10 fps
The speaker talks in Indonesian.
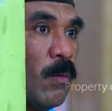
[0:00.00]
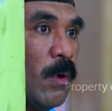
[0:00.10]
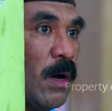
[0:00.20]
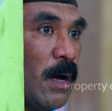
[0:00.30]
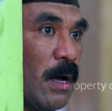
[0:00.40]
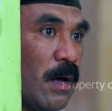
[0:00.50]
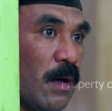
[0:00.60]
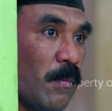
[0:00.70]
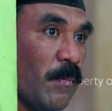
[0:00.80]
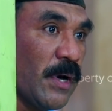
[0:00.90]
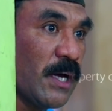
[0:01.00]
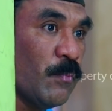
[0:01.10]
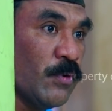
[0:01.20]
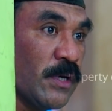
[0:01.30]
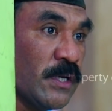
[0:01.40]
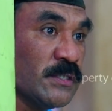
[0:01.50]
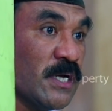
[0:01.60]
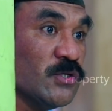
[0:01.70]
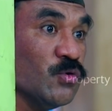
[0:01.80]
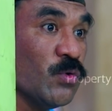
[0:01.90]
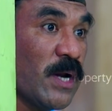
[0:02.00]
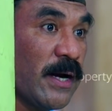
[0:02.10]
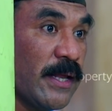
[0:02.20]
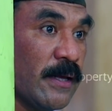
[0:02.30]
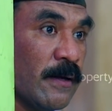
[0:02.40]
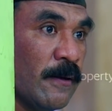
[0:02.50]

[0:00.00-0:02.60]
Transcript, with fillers: Wah, mereka punya rencana curang nih.